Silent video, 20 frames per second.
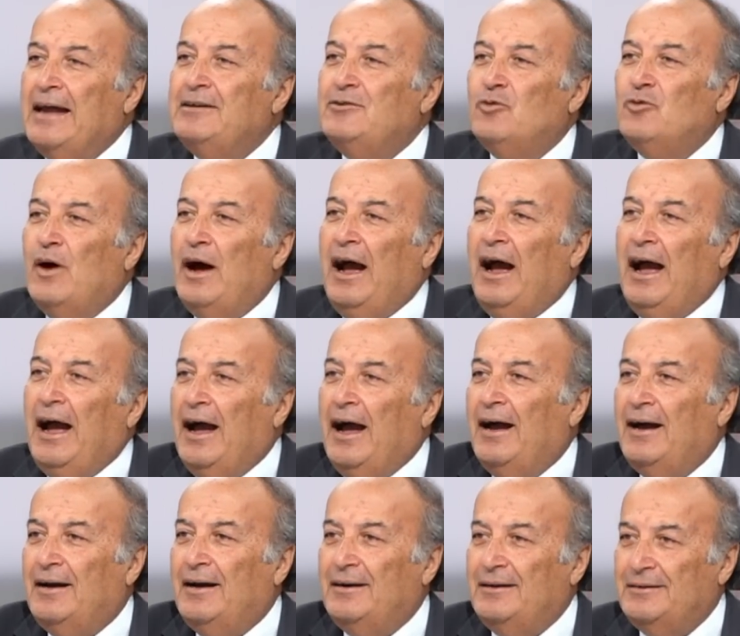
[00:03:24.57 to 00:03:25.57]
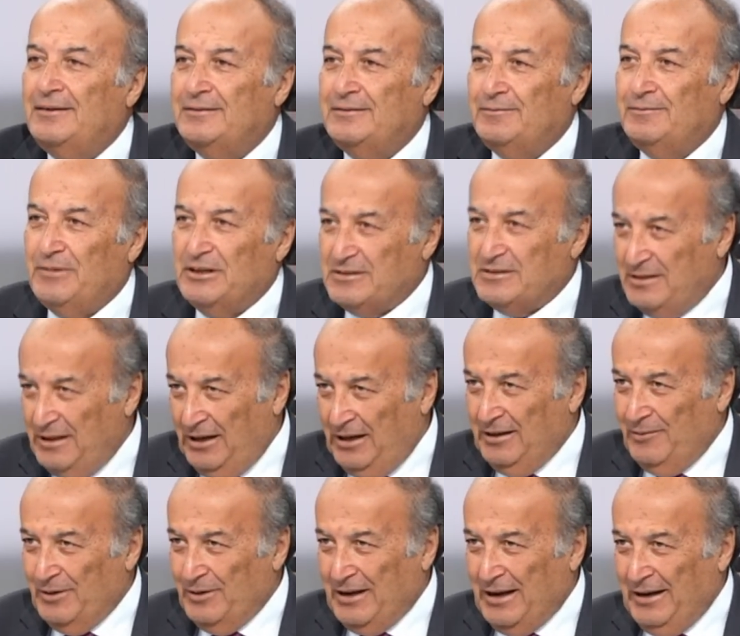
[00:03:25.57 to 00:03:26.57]
اين احق بس
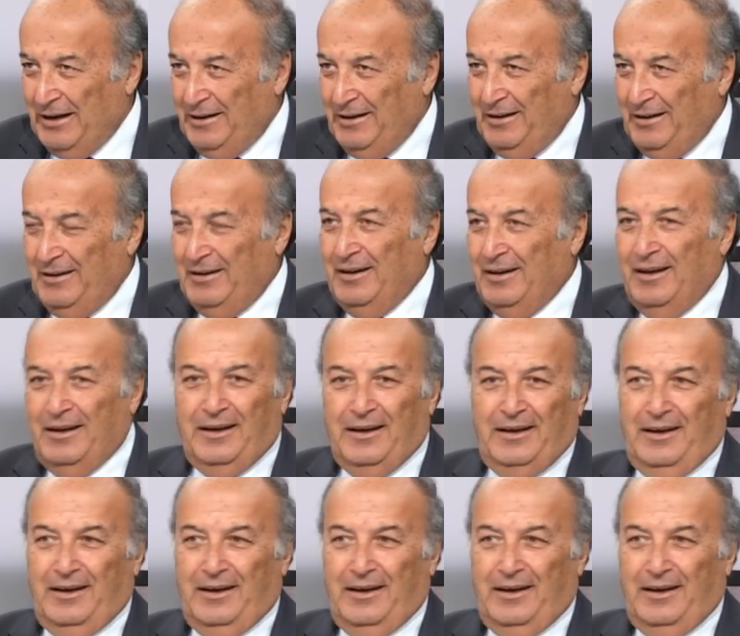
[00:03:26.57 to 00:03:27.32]
نحن بنغني